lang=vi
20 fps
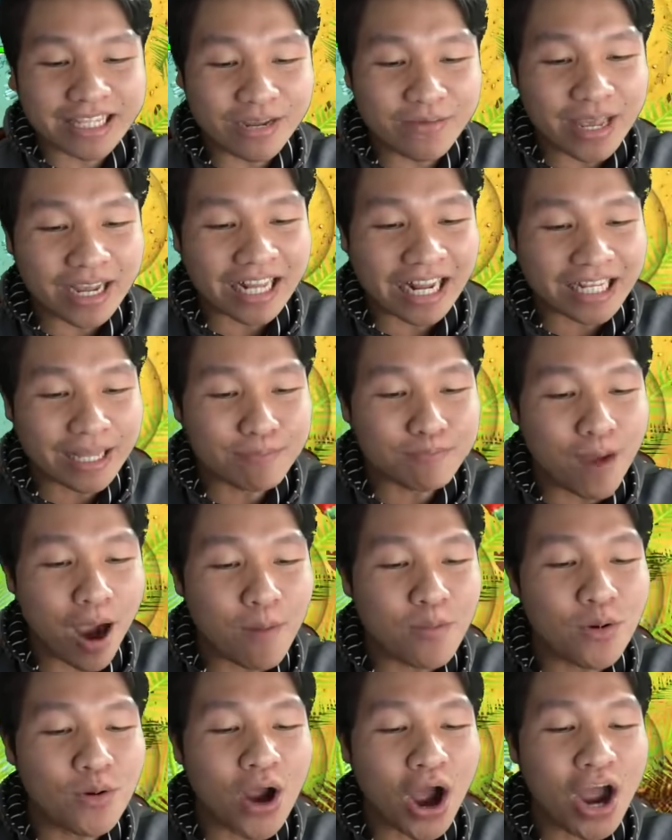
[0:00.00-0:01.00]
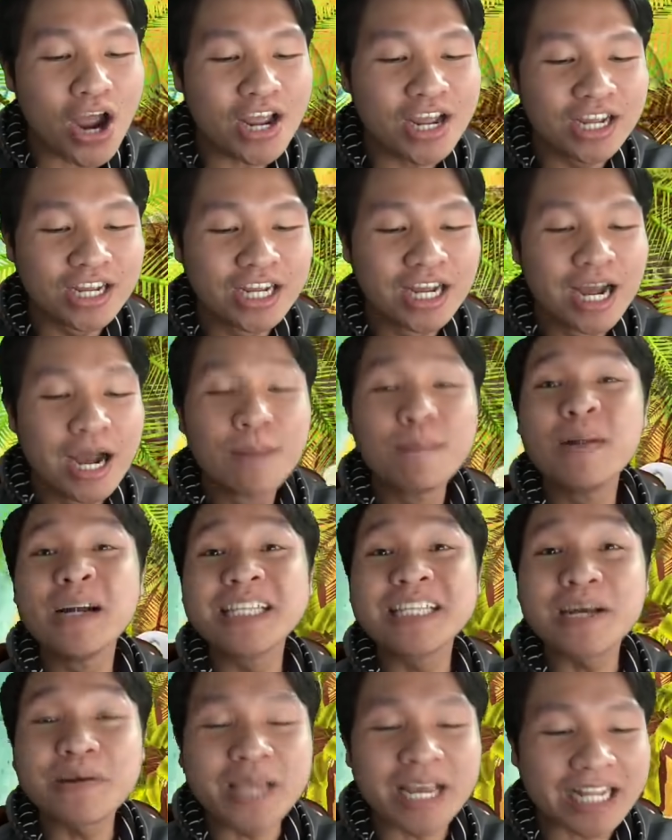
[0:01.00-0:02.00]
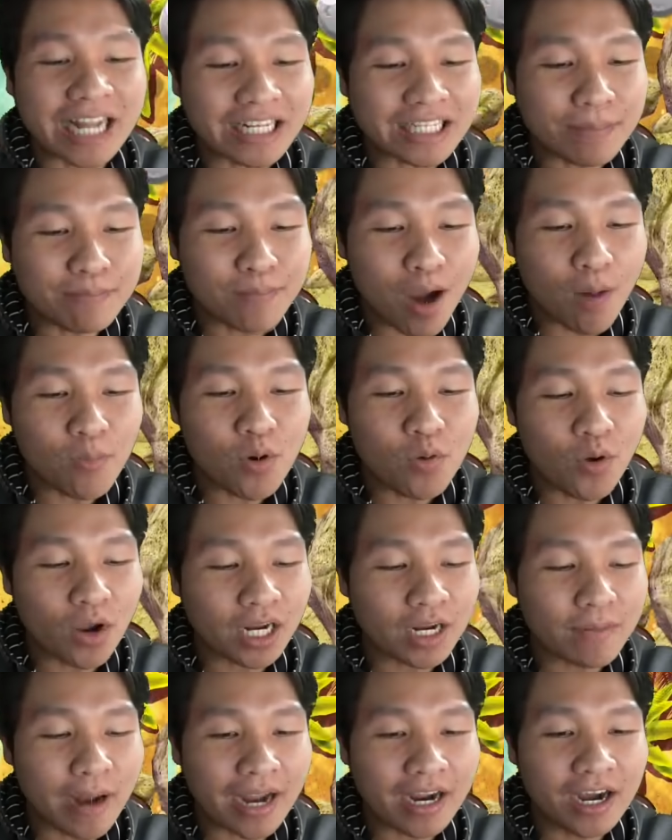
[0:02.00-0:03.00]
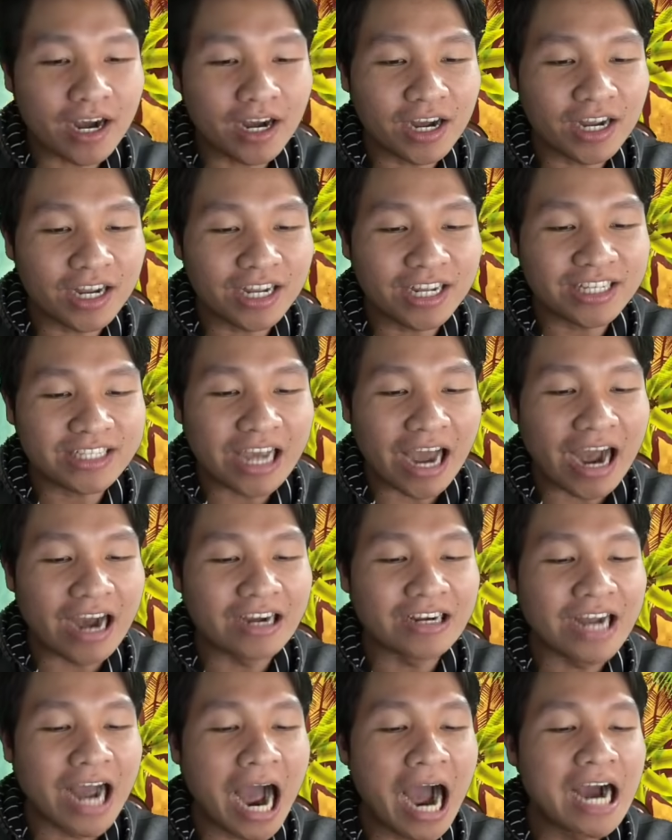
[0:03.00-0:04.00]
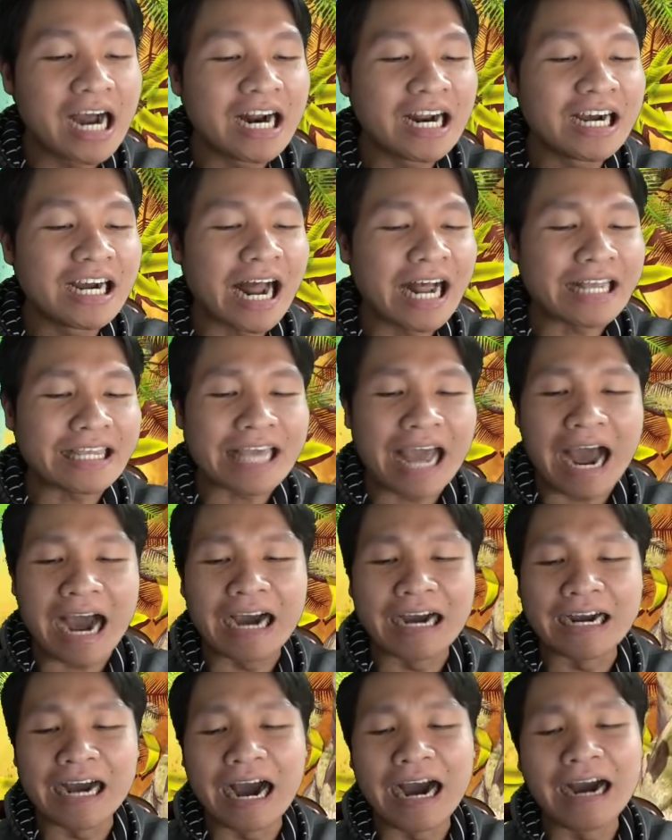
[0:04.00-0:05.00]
mình tiêu diệt thằng top một luôn rồi mình tiêu diệt thằng top một luôn rồi các bạn ơi trời ơi trời